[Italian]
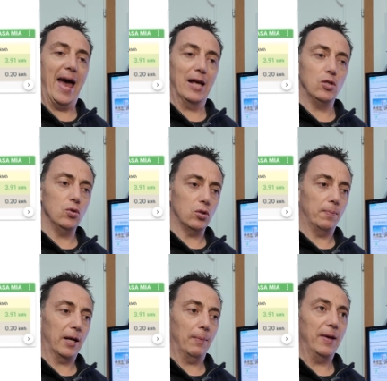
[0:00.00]
è giusto
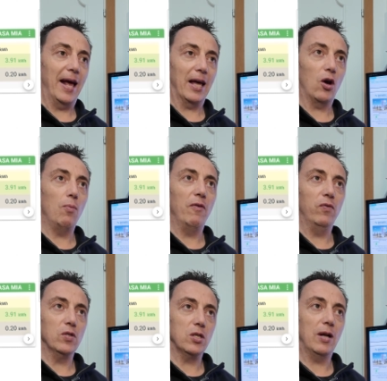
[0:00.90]
per capire anche come
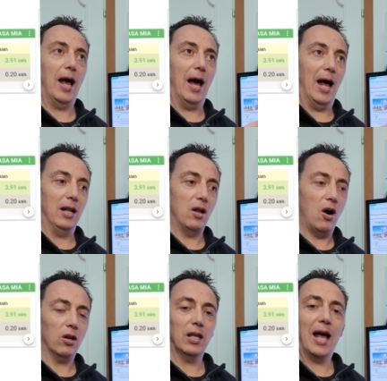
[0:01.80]
funziona al
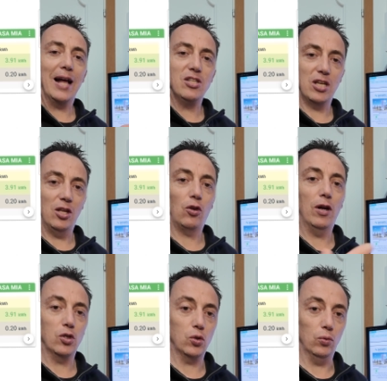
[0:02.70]
nord, al centro e
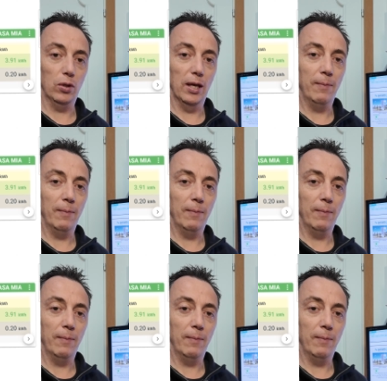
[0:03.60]
al sud.